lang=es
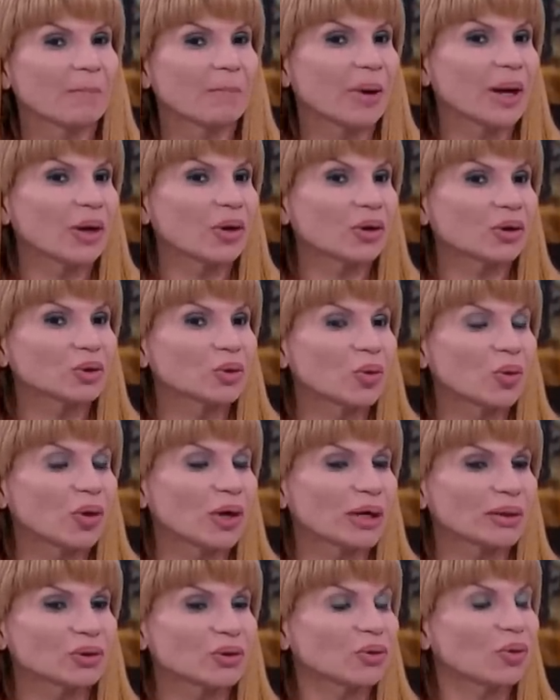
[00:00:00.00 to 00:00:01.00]
pero su
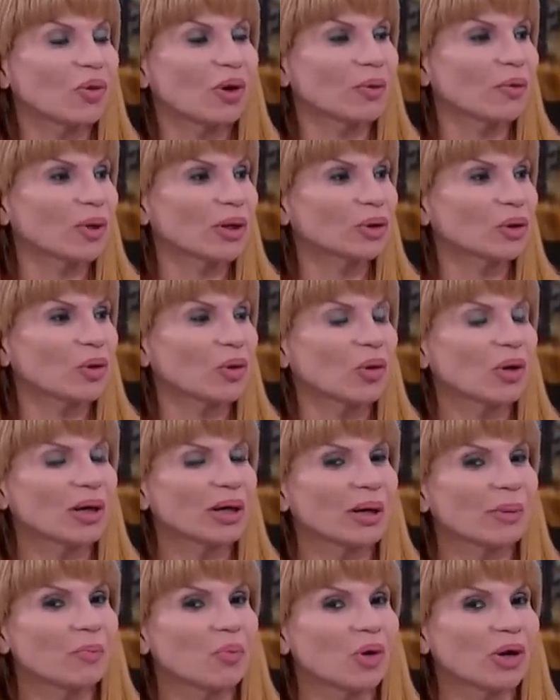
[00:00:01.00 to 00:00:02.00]
corazón no aguantó
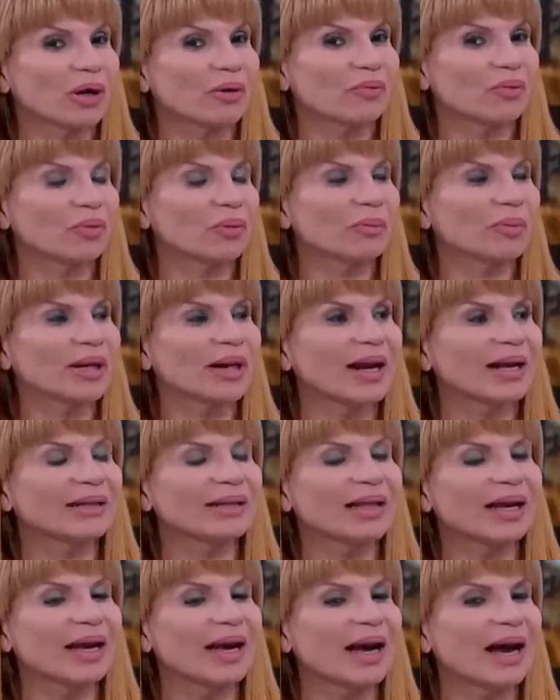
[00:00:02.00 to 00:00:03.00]
y muere
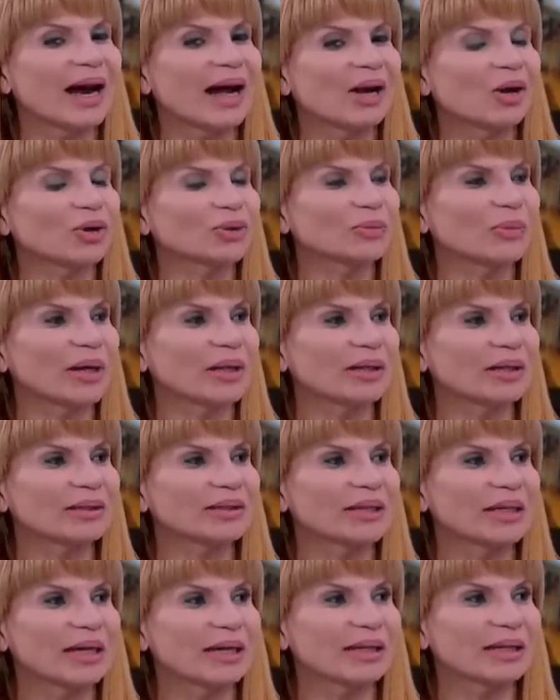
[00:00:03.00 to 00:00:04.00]
fulminante a los
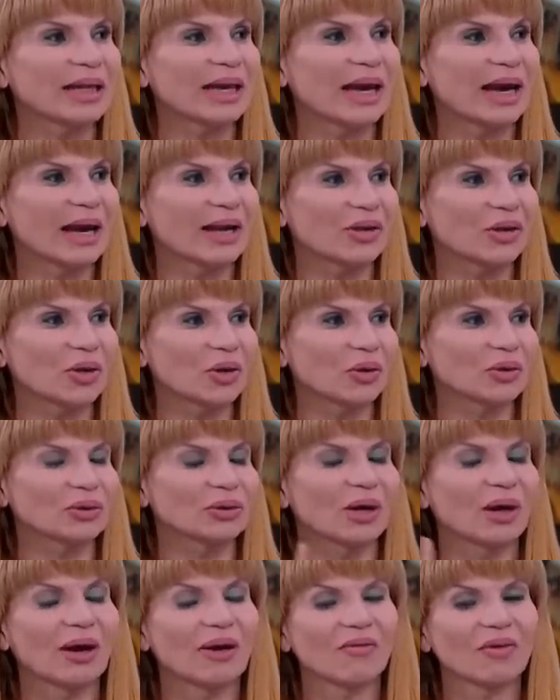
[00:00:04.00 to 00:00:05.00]
27
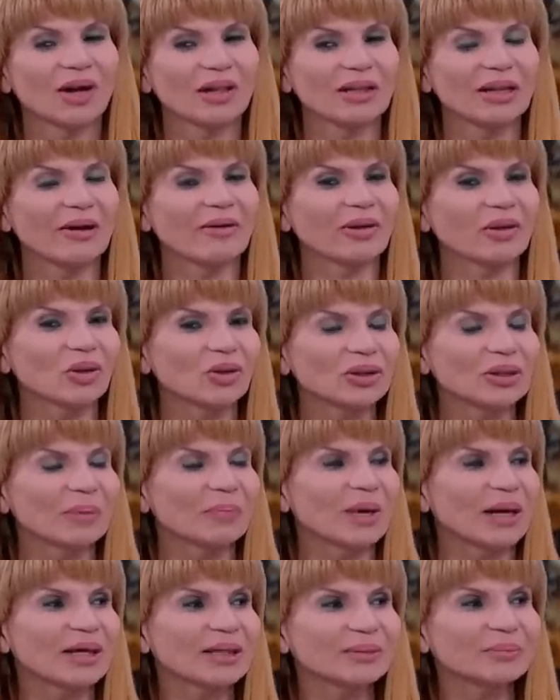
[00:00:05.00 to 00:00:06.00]
años. Faltaban dos
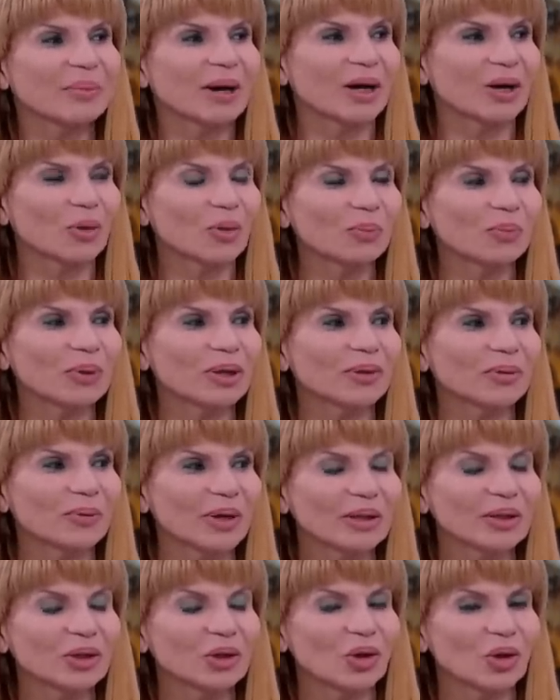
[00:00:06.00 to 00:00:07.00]
semanas para cumplir
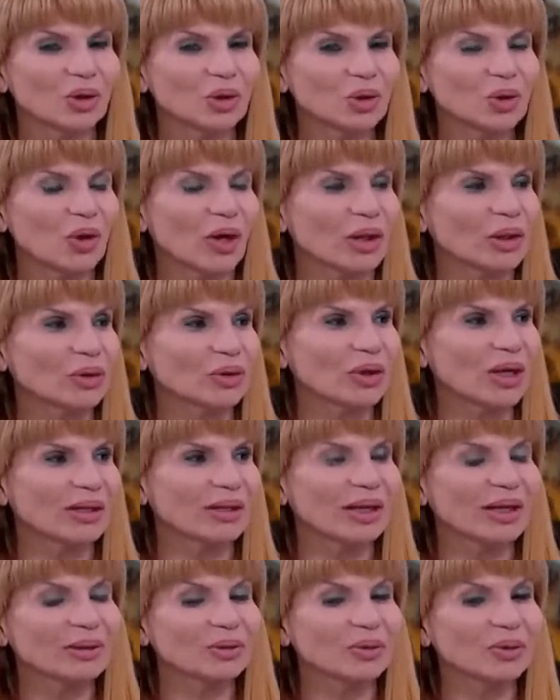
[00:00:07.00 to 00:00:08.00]
28 años.
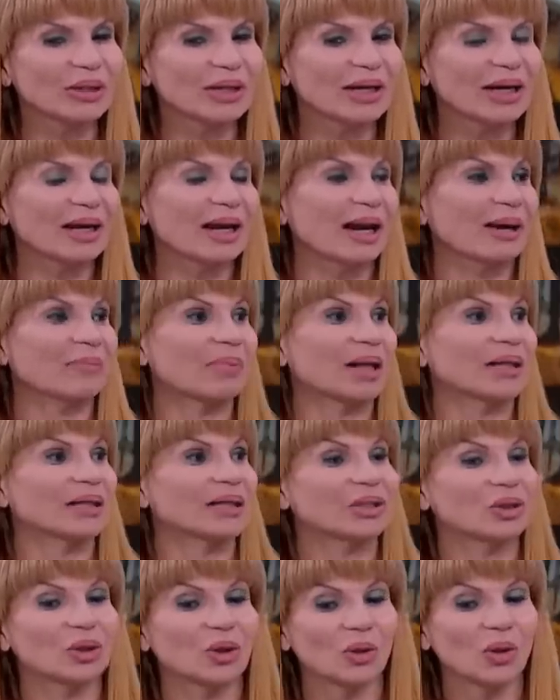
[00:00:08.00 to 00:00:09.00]
Ahí te das cuenta que la
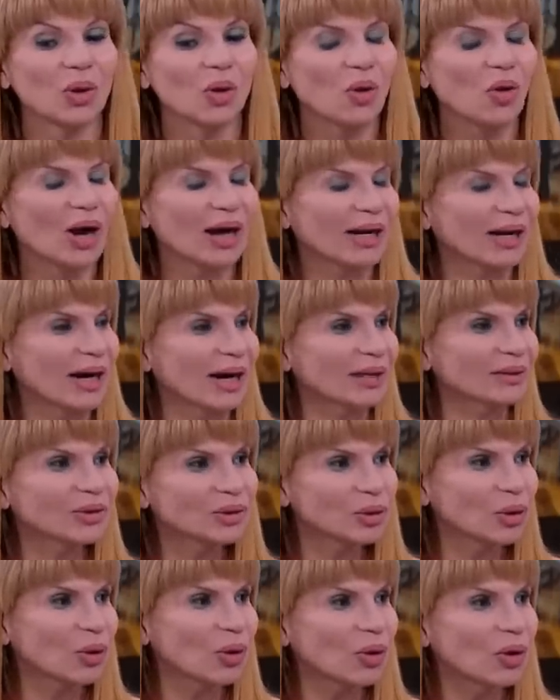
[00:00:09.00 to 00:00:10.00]
maldición lo
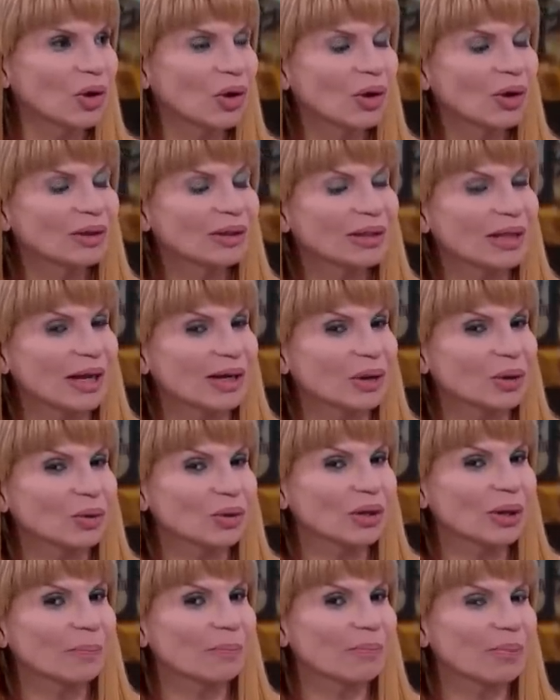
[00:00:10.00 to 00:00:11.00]
alcanzó tarde
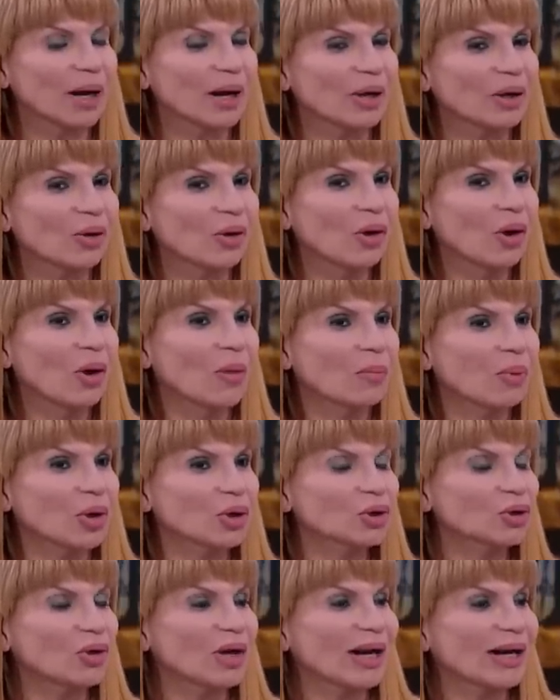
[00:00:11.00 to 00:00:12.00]
o temprano. Por
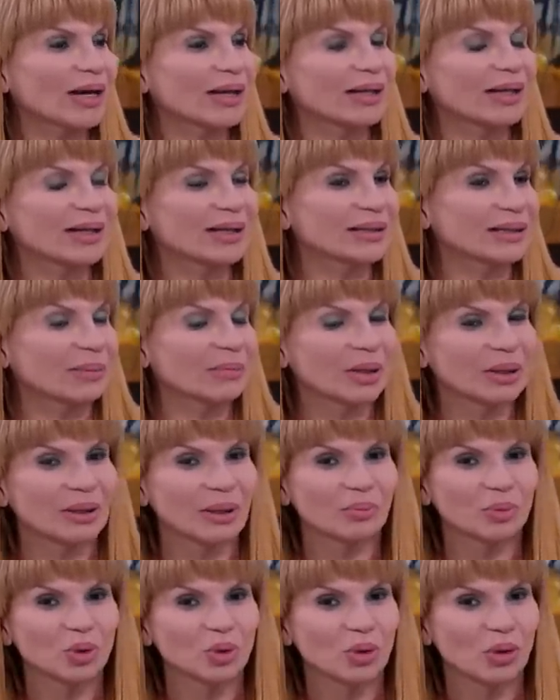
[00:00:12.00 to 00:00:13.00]
eso la gente que se
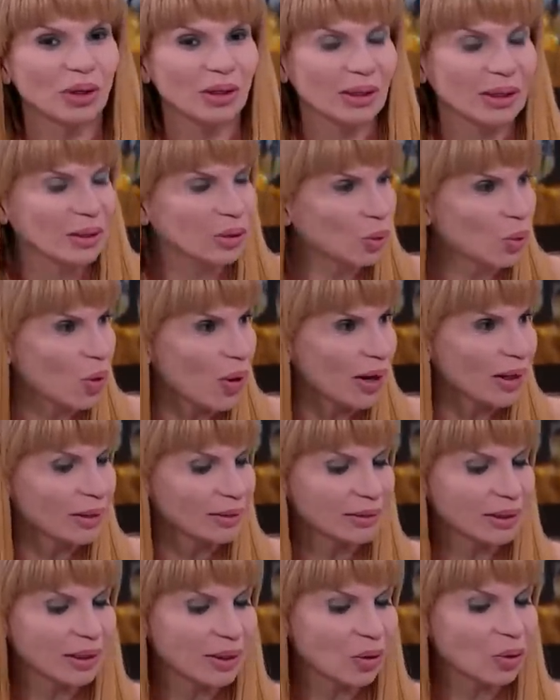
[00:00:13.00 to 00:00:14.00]
mete mucho en
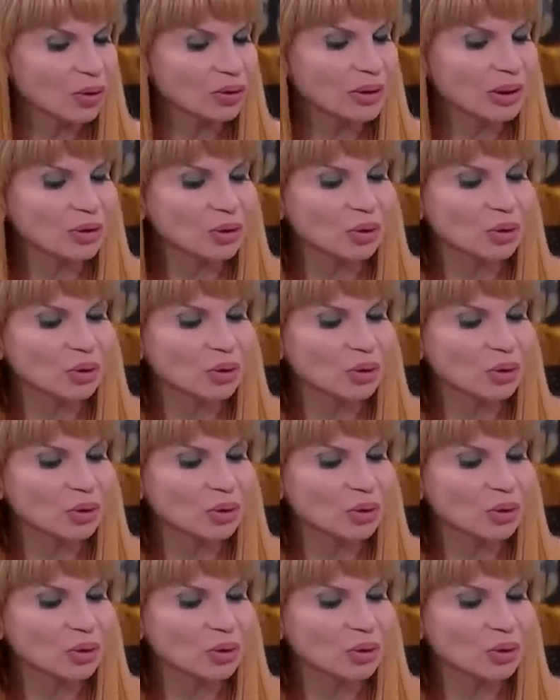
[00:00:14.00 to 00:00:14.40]
rituales y en cosas